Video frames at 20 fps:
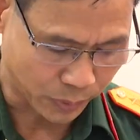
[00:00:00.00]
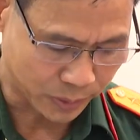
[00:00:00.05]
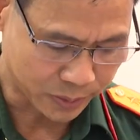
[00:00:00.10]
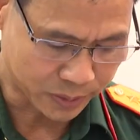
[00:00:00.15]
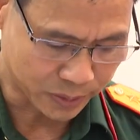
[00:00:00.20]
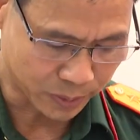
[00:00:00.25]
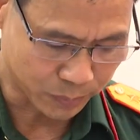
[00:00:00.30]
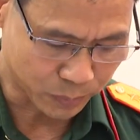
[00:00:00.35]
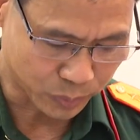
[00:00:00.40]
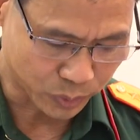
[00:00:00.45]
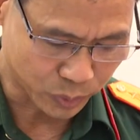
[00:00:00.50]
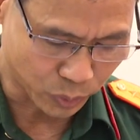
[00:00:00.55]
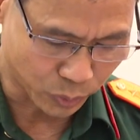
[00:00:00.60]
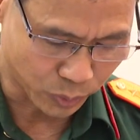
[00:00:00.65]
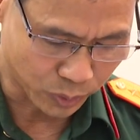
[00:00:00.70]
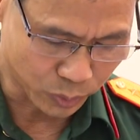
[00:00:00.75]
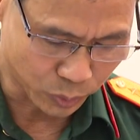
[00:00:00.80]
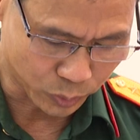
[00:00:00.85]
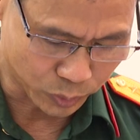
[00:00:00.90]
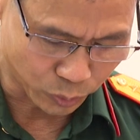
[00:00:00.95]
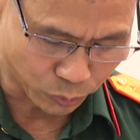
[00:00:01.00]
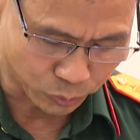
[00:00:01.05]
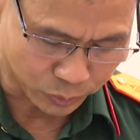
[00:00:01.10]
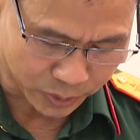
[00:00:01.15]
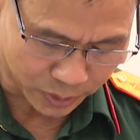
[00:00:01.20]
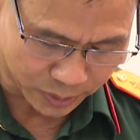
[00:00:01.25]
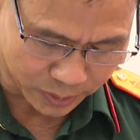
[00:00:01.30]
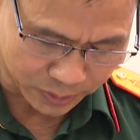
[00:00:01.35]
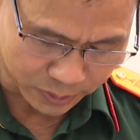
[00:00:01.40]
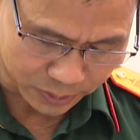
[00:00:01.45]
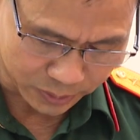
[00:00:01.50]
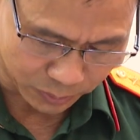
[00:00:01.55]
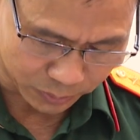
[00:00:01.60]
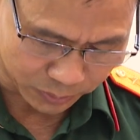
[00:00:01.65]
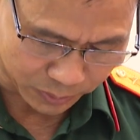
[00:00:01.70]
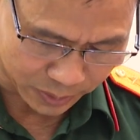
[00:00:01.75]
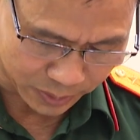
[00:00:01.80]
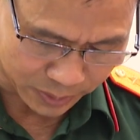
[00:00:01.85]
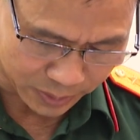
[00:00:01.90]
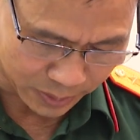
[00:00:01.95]
qua công tác thực hiện các nhiệm vụ được giao,
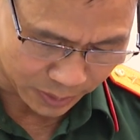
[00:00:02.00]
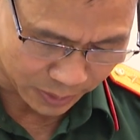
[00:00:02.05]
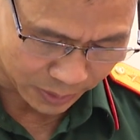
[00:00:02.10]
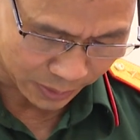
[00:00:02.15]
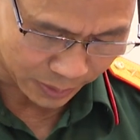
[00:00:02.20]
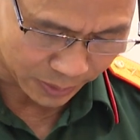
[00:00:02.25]
mốc